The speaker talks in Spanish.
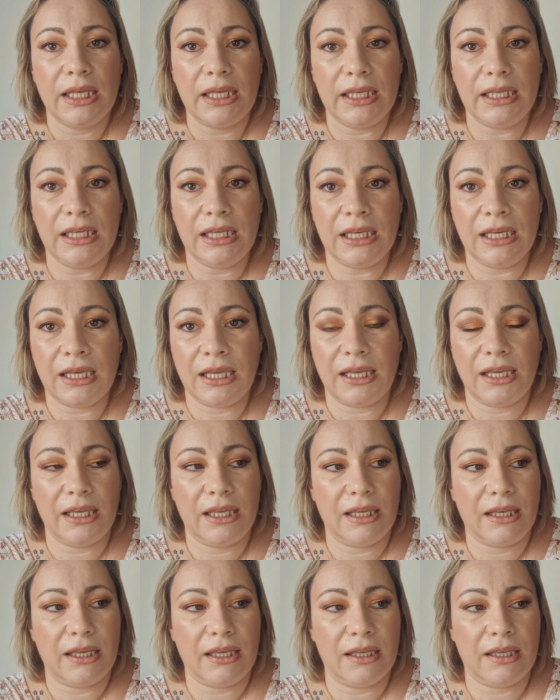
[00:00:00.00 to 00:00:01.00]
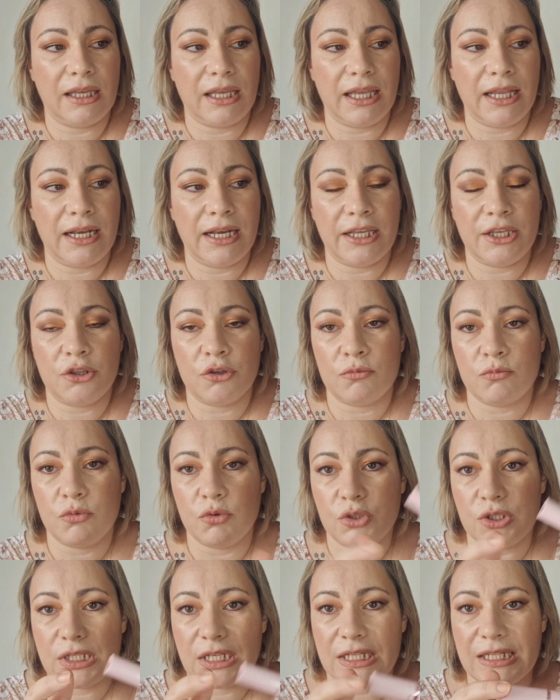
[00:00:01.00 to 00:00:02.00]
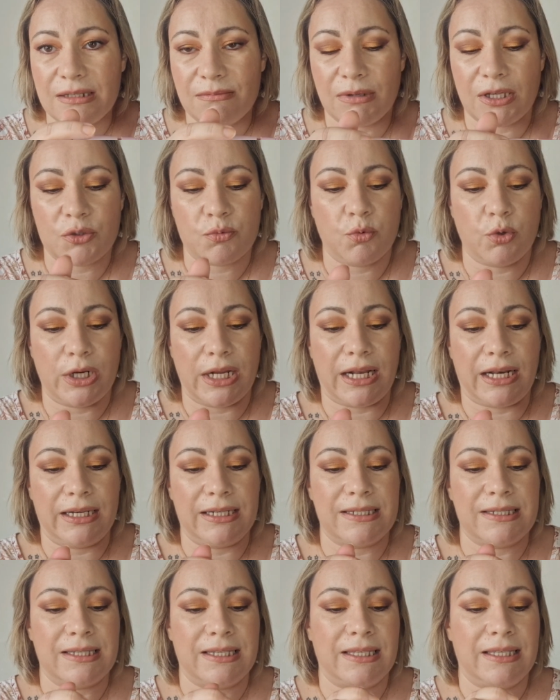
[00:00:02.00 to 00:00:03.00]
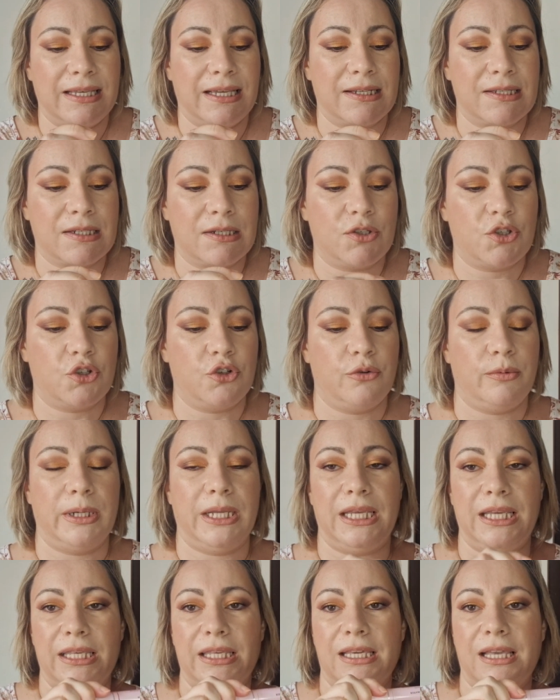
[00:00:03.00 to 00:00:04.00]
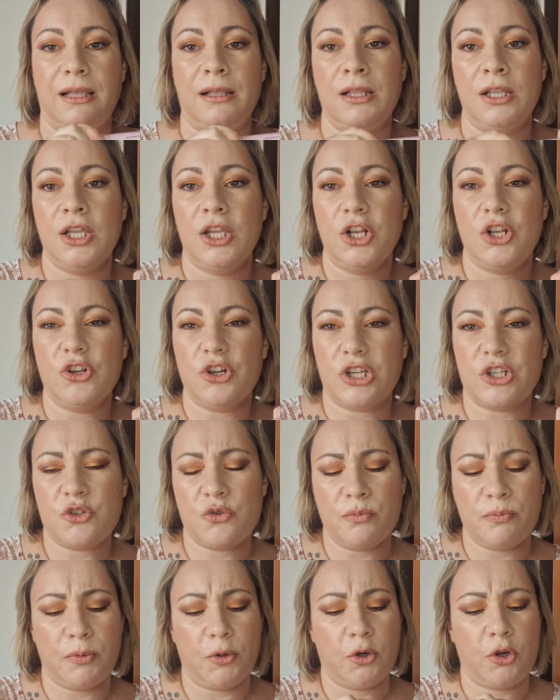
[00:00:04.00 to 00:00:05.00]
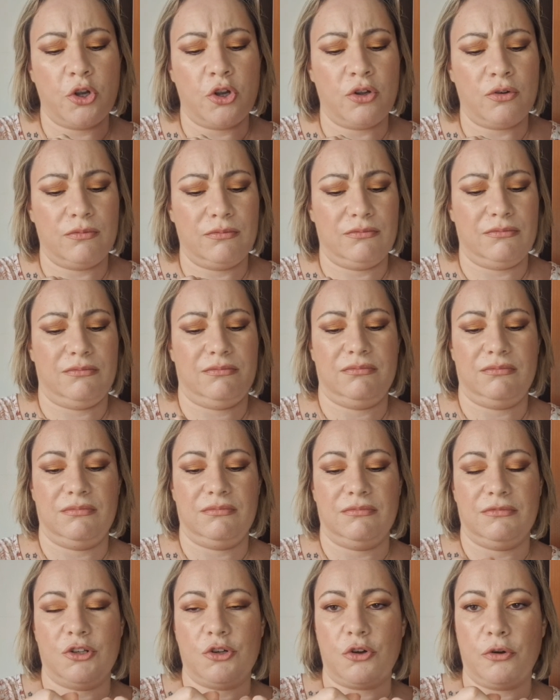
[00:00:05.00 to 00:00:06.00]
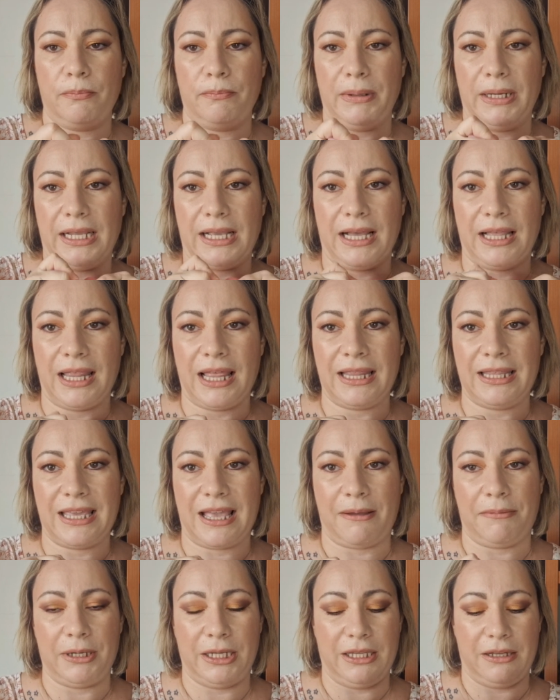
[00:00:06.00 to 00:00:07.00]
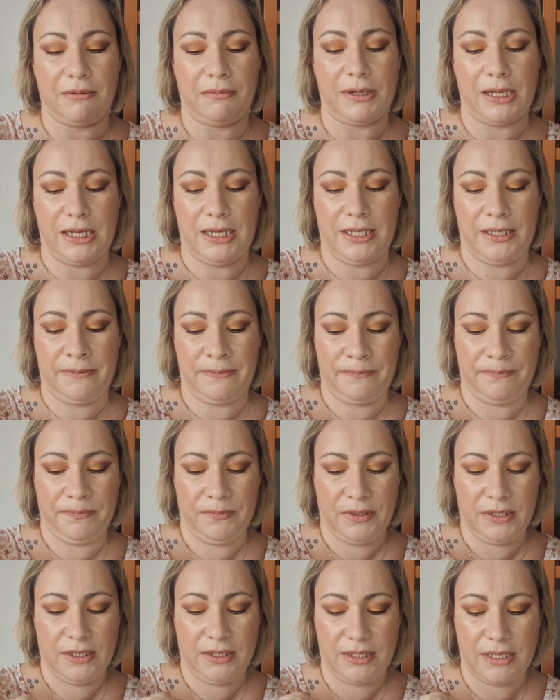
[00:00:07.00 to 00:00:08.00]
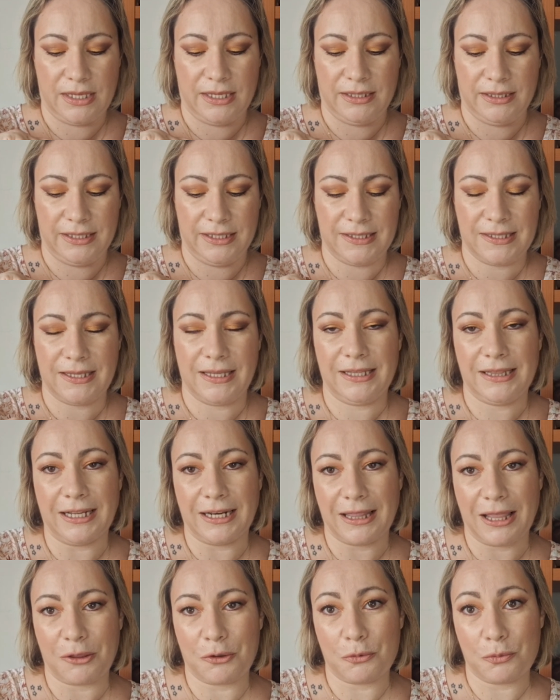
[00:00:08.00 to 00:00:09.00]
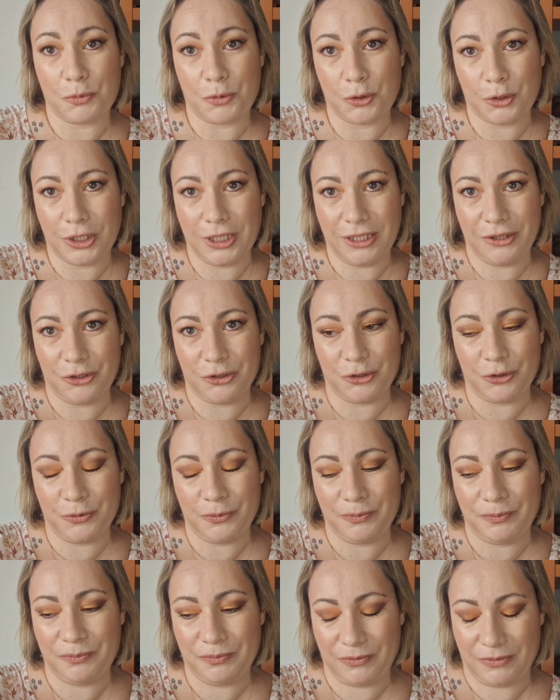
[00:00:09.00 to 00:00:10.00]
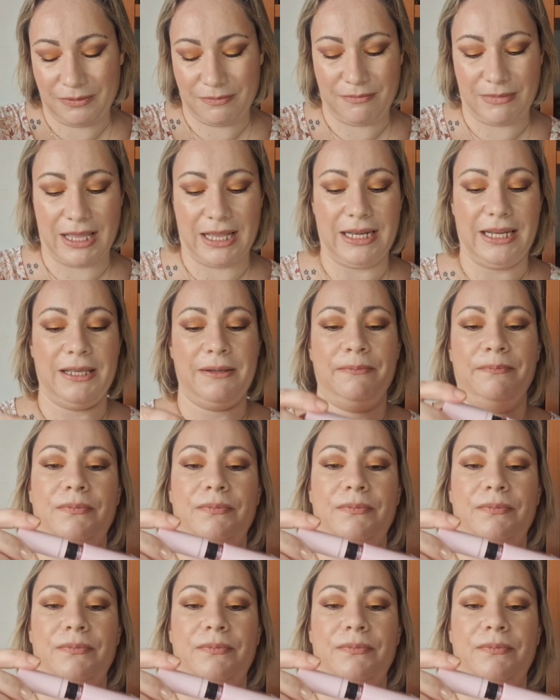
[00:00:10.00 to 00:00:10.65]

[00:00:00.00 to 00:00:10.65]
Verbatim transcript: y eh, he leído muchísimas buenas reseñas sobre ella, lo que es un poco mm, complicada de abrir, ¿vale? Antes he tardado un poquito. Vale.